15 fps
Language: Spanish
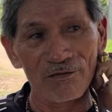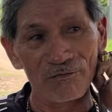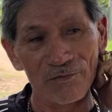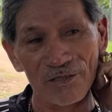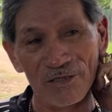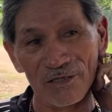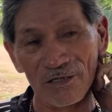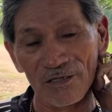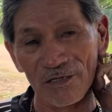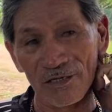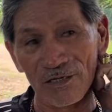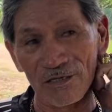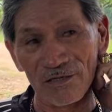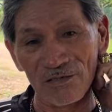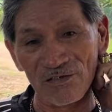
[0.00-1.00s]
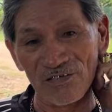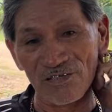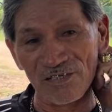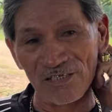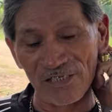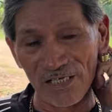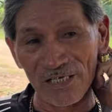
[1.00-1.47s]
Pues dígale que si
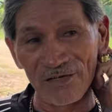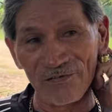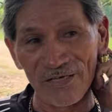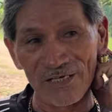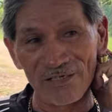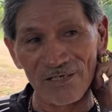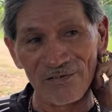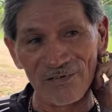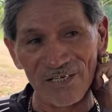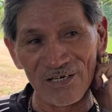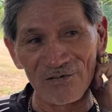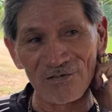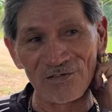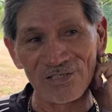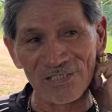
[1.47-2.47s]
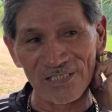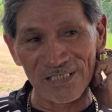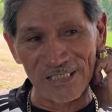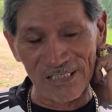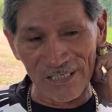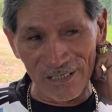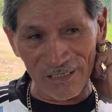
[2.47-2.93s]
quiere ver ese video, si
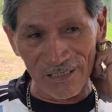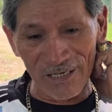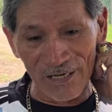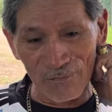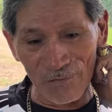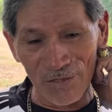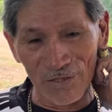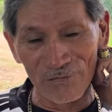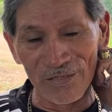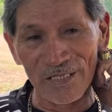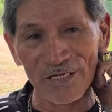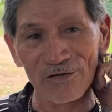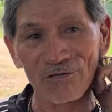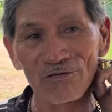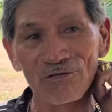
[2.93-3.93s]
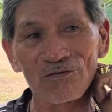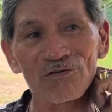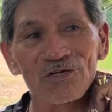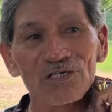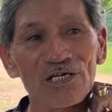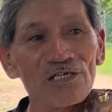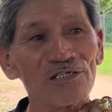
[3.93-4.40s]
quiere que hagamos ese video,
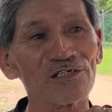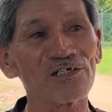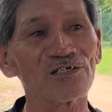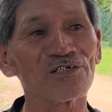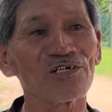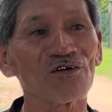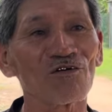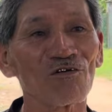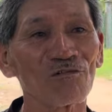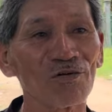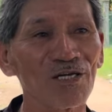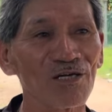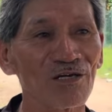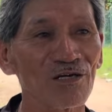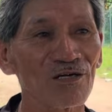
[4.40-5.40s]
que aliste 5 mil.